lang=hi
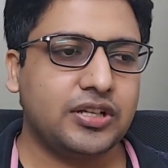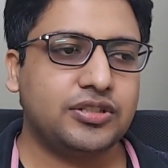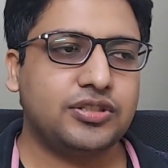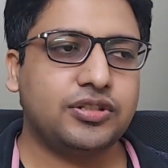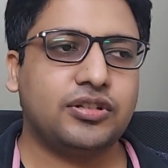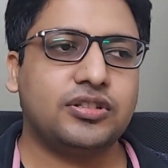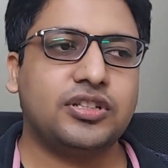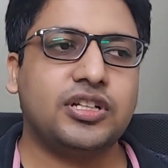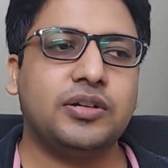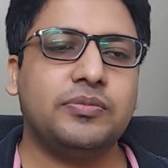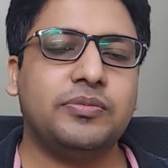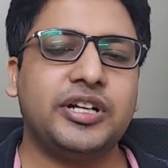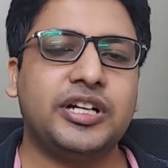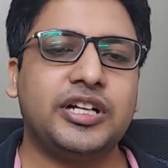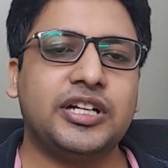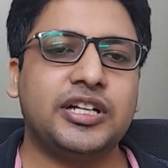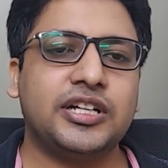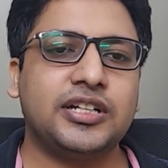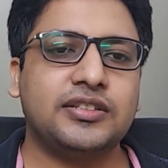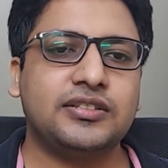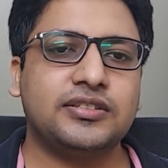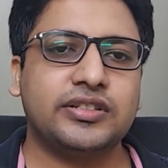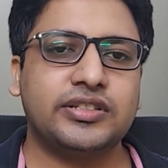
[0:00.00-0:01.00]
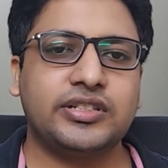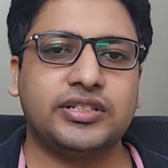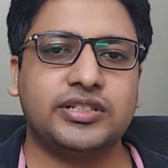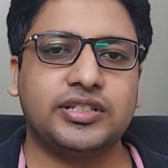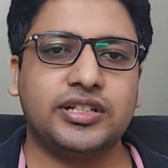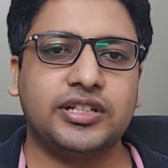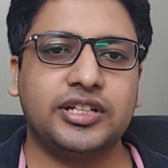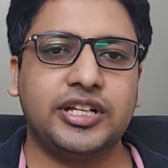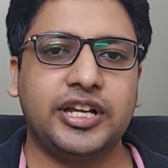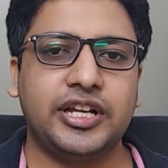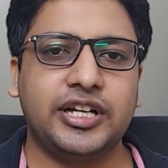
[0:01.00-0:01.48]
चौथा मेरा
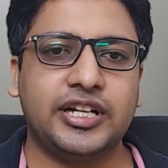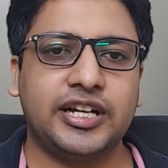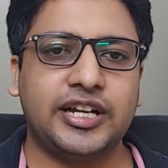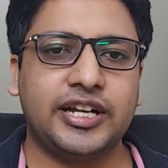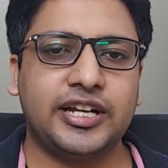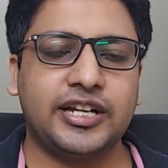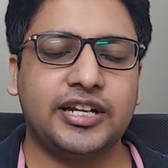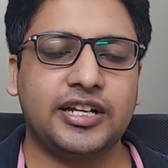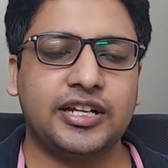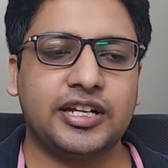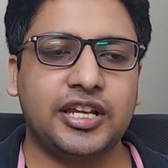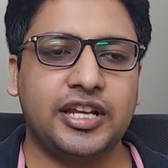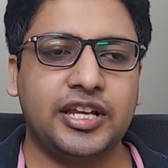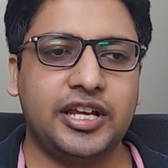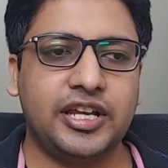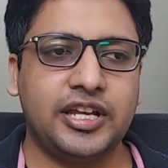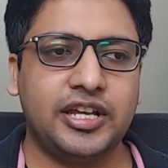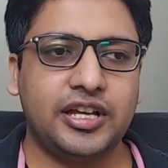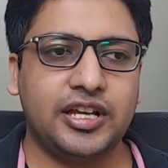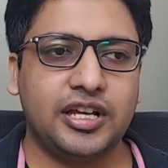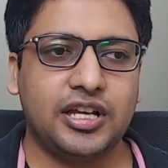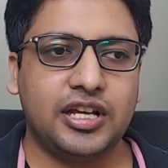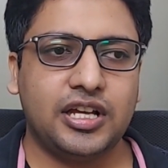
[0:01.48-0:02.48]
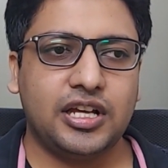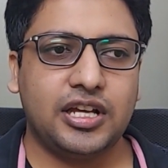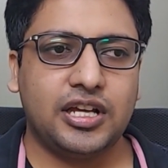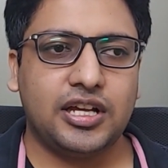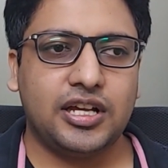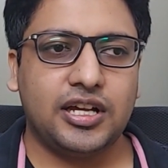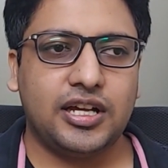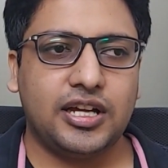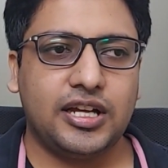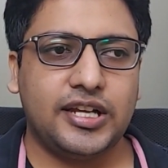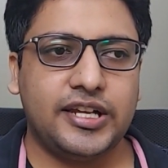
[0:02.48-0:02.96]
सजेशन ये रहेगा कि
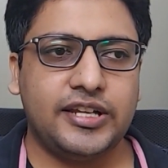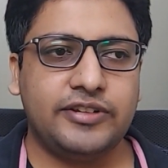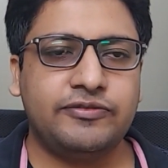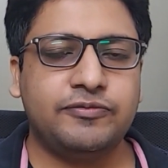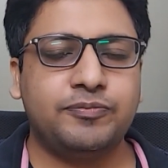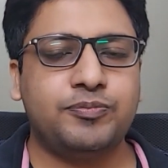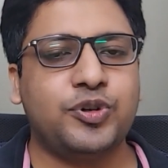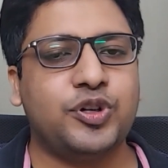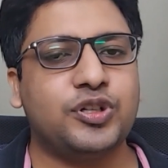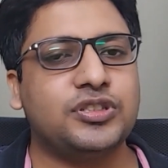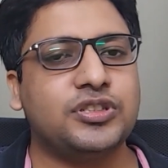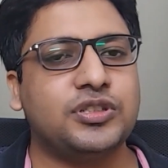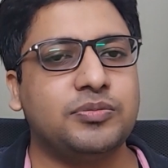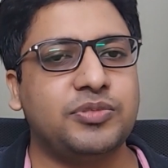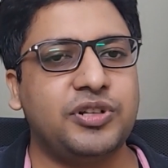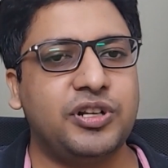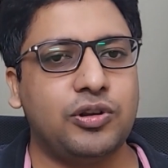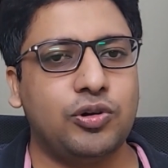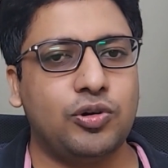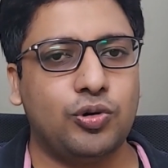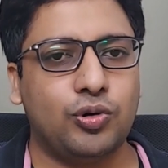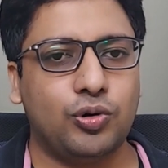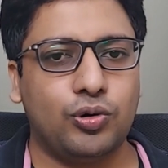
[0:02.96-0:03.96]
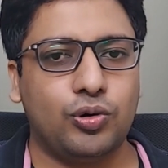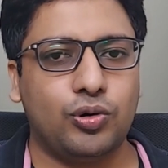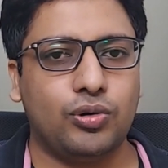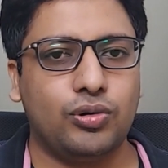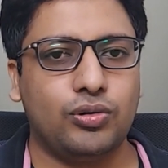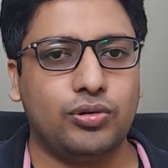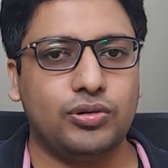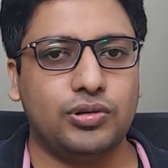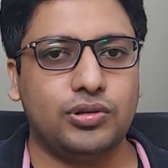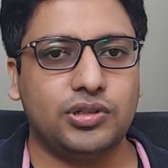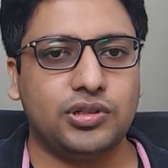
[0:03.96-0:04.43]
इफ़ पॉसिबल हो
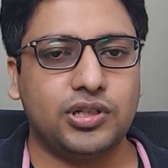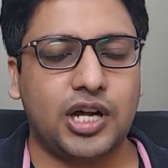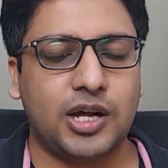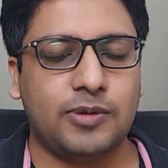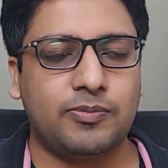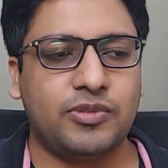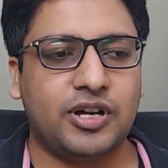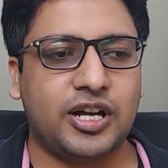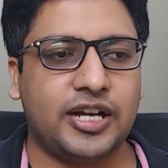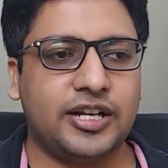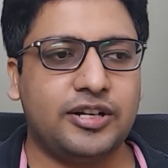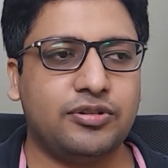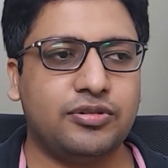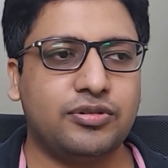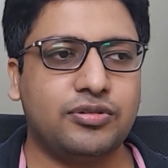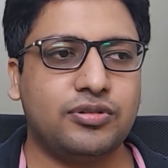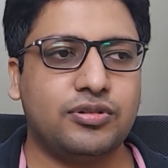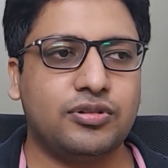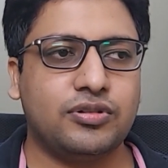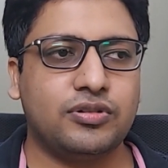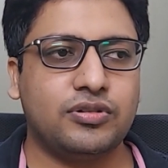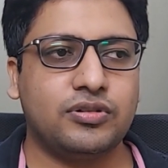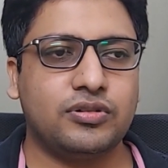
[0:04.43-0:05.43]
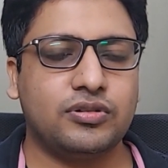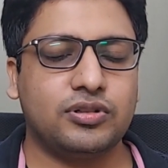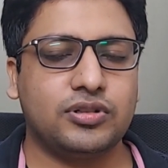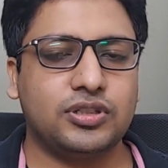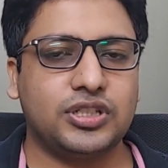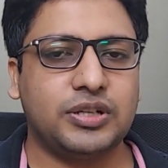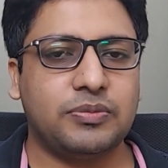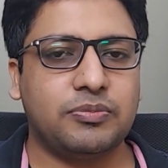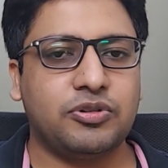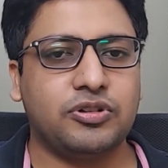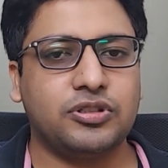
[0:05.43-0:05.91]
अब आई डोंट नो
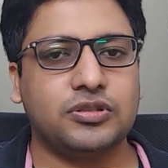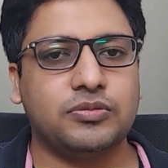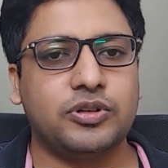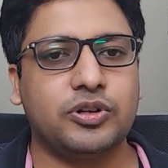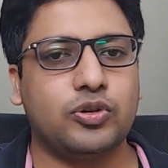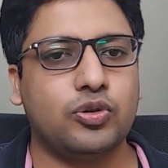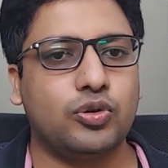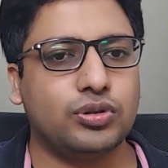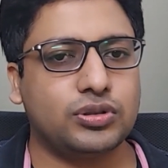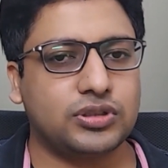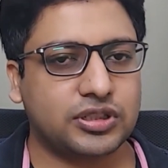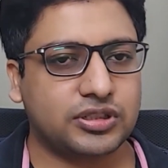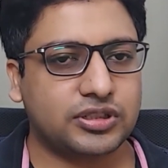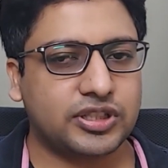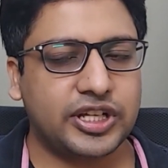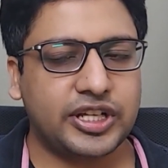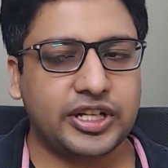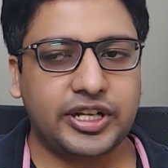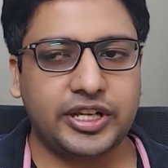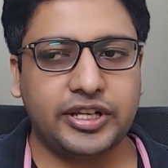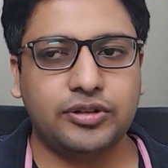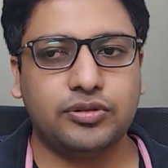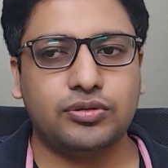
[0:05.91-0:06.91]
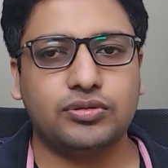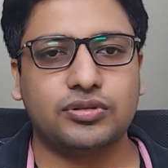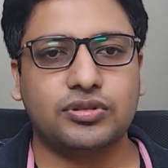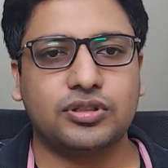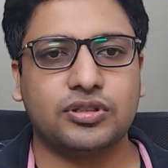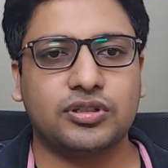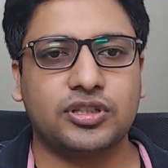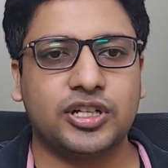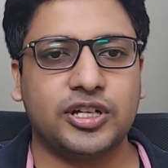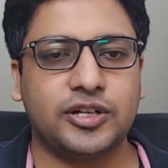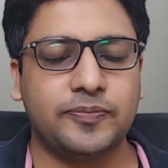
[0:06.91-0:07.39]
ये पॉसिबल हो सकता है नहीं हो
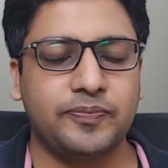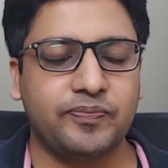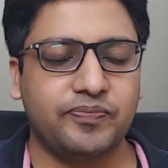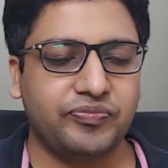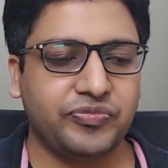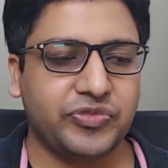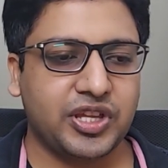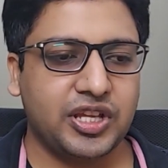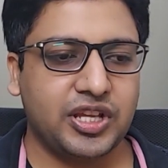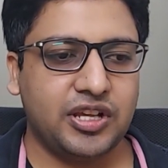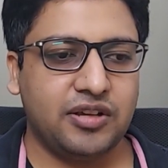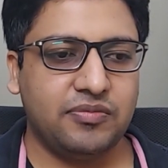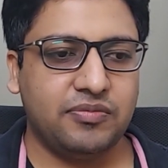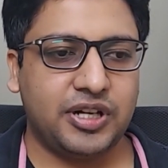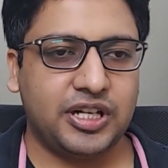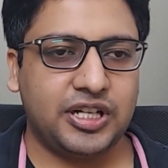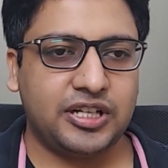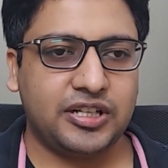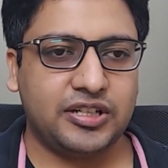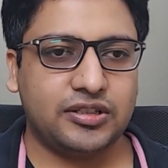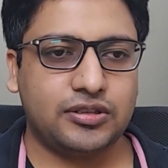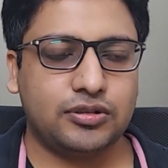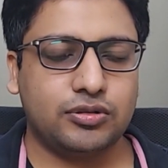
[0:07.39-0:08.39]
सकता बट